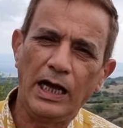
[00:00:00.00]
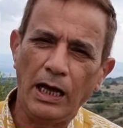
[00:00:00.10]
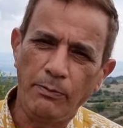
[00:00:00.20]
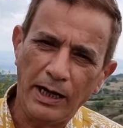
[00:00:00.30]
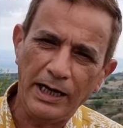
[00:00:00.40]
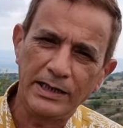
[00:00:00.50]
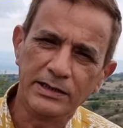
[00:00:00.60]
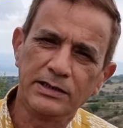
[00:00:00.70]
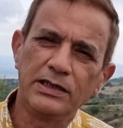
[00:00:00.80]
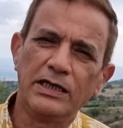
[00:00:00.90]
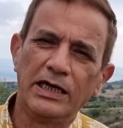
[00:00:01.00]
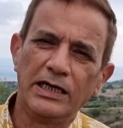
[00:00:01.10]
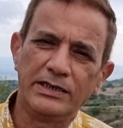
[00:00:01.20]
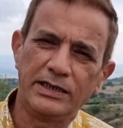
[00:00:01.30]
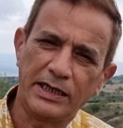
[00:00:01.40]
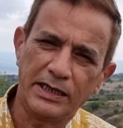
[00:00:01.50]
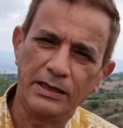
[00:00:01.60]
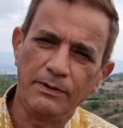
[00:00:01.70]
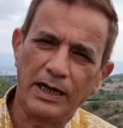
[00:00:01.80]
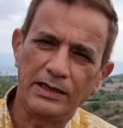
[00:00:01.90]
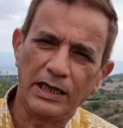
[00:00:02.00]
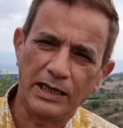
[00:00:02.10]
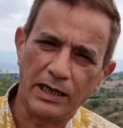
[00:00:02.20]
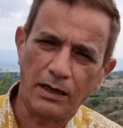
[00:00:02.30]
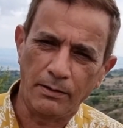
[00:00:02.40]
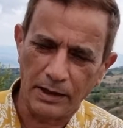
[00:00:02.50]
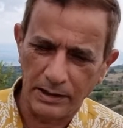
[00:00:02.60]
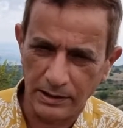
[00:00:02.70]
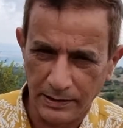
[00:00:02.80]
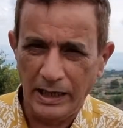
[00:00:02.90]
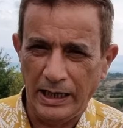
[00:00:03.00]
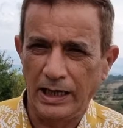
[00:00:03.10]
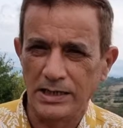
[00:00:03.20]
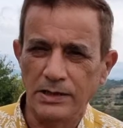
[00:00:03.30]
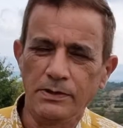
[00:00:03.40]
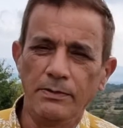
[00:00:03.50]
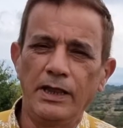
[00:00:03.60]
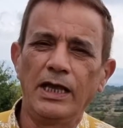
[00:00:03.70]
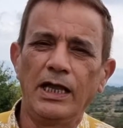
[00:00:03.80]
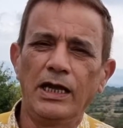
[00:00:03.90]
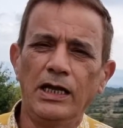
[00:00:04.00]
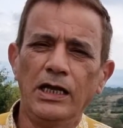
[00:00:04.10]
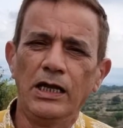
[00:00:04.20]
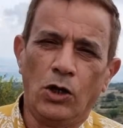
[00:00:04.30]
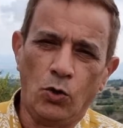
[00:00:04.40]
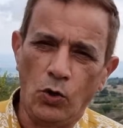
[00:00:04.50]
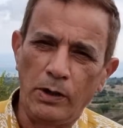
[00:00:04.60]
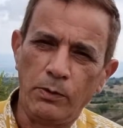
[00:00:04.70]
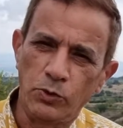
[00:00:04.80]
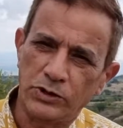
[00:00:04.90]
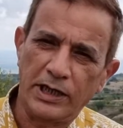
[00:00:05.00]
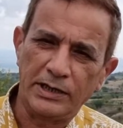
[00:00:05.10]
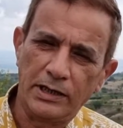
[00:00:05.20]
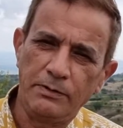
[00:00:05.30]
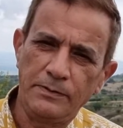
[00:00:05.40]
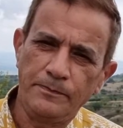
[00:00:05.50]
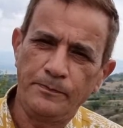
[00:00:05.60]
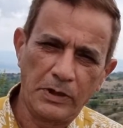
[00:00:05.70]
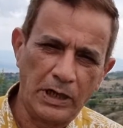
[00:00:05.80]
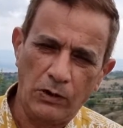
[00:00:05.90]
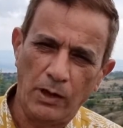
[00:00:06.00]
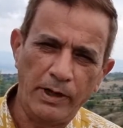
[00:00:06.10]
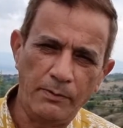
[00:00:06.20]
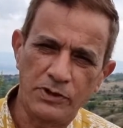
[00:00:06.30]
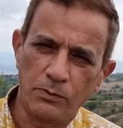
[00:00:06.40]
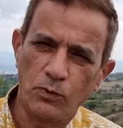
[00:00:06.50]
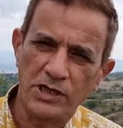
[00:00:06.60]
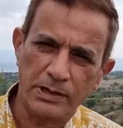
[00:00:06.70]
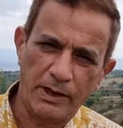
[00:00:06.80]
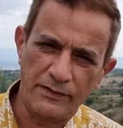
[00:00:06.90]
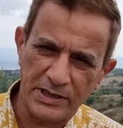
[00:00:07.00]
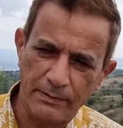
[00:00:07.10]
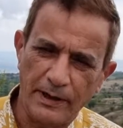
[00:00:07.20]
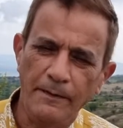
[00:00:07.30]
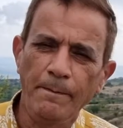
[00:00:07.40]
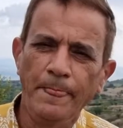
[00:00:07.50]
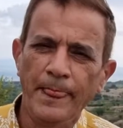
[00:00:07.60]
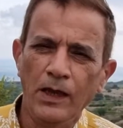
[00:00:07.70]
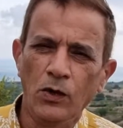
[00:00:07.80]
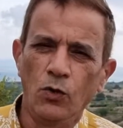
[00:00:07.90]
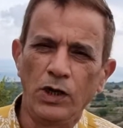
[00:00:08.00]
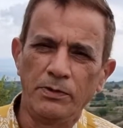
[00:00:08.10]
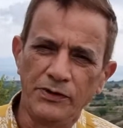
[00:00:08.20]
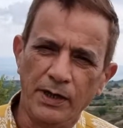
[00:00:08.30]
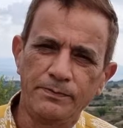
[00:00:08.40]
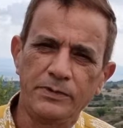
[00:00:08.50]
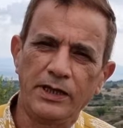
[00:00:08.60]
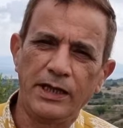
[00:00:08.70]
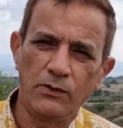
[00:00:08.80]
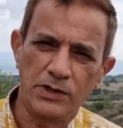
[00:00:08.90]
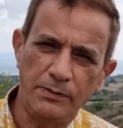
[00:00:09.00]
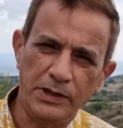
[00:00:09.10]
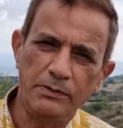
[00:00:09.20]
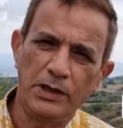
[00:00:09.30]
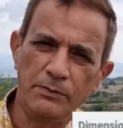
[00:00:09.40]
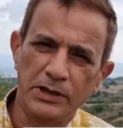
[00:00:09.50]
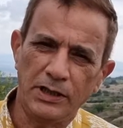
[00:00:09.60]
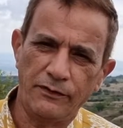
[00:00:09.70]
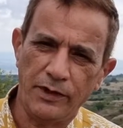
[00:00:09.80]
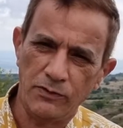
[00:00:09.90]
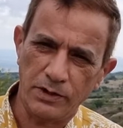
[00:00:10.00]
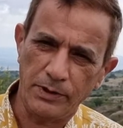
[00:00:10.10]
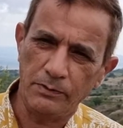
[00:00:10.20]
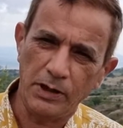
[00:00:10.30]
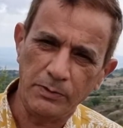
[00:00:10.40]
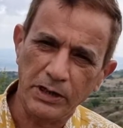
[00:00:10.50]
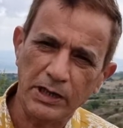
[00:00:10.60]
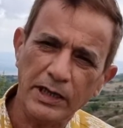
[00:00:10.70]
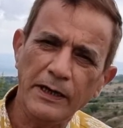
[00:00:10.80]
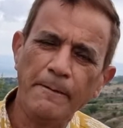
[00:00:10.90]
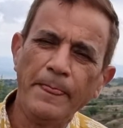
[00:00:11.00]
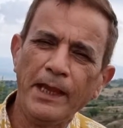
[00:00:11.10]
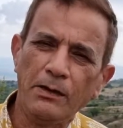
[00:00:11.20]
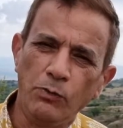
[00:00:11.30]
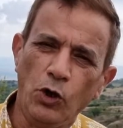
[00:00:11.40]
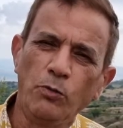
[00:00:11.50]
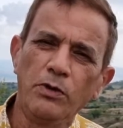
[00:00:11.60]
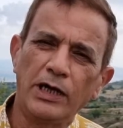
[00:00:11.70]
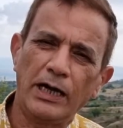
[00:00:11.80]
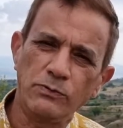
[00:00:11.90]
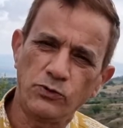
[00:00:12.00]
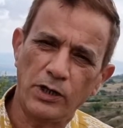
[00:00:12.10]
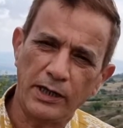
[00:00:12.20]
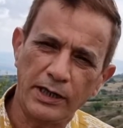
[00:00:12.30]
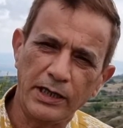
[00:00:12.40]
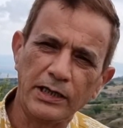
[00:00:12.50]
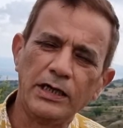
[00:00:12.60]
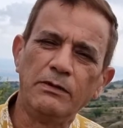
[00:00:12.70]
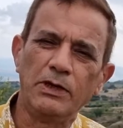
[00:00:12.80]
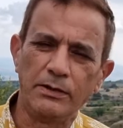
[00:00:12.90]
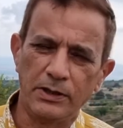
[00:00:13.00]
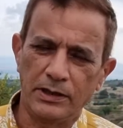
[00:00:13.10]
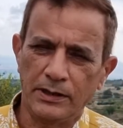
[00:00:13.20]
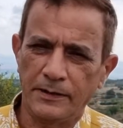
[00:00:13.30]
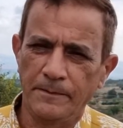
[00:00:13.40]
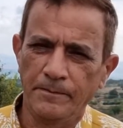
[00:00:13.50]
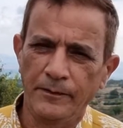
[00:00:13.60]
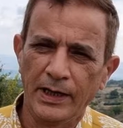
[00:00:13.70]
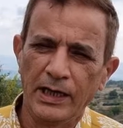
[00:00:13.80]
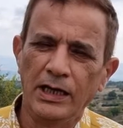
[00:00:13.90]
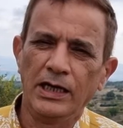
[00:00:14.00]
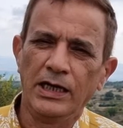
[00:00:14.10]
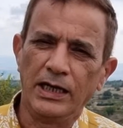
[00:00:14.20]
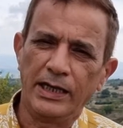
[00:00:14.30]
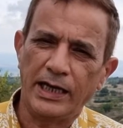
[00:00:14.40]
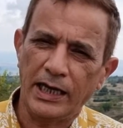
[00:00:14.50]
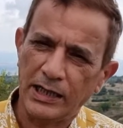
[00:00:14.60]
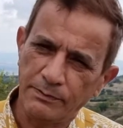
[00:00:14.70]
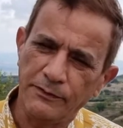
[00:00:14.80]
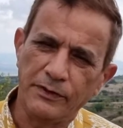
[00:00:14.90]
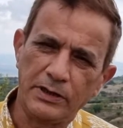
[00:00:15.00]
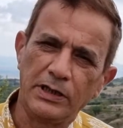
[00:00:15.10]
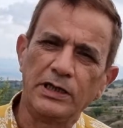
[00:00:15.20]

أبعاد التركيبات الكهربائية يعني على سبيل المثال العلب المستخدمة العلب هاي بيسموها 7 في 7 وهي بالضبط 72 ملم في 72 ملم بعمق 35 ملم إذا كانت مفردة